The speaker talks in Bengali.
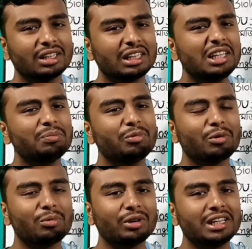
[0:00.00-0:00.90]
কি
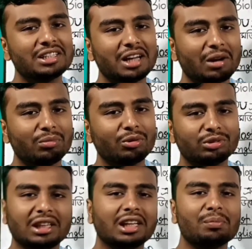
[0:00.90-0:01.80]
পড়ব কি ছাড়ব
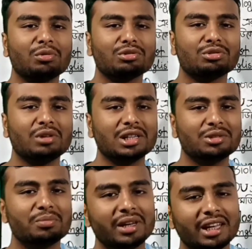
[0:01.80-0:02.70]
কোথা থেকে প্রশ্ন
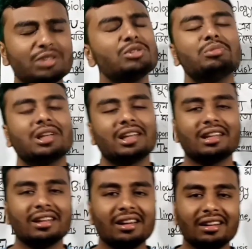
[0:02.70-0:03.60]
আসবে কিছুই বোঝা যায় না
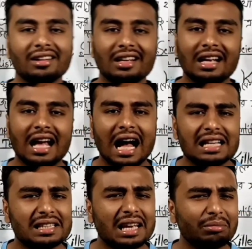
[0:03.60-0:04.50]
তাই না
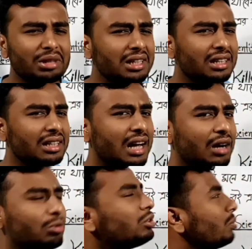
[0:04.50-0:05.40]
আজকে আমি
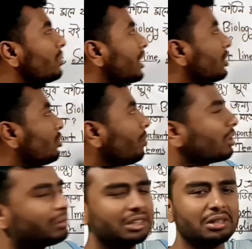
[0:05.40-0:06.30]
গুরুত্বপূর্ণ একটি টপিক
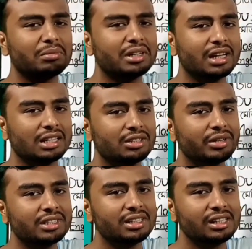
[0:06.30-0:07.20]
তোমাদের সামনে নিয়ে হাজির
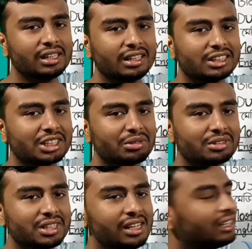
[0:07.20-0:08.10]
হয়েছি সেটি
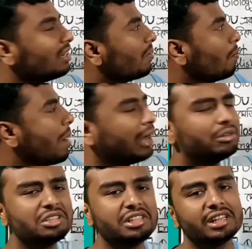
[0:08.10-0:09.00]
হচ্ছে
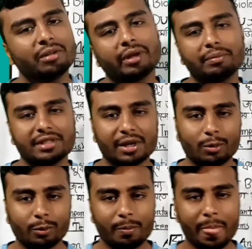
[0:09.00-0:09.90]
বায়োলজি রিটেন এবং এমসিকিউ